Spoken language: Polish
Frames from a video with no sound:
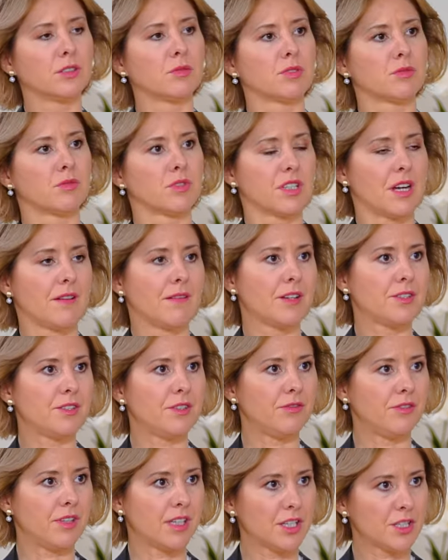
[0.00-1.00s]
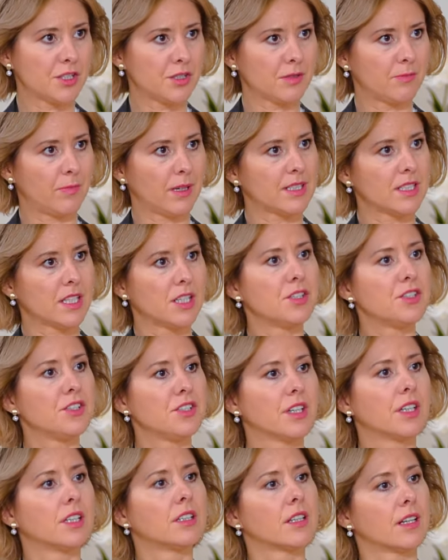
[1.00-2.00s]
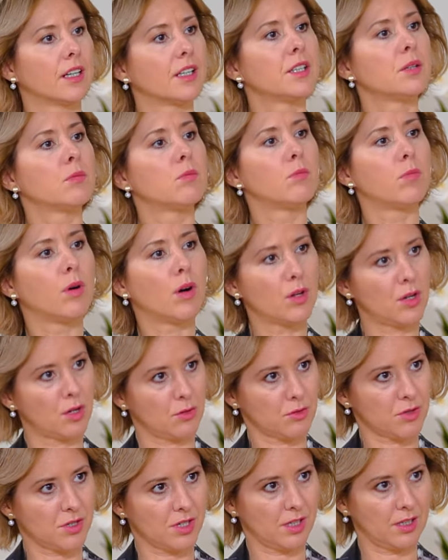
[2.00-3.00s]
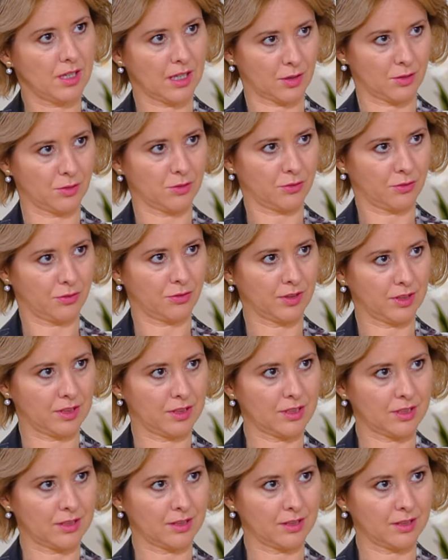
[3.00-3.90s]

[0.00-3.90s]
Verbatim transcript: o tym słyszałaś i wiesz, pacjenci generalnie boją się leków y,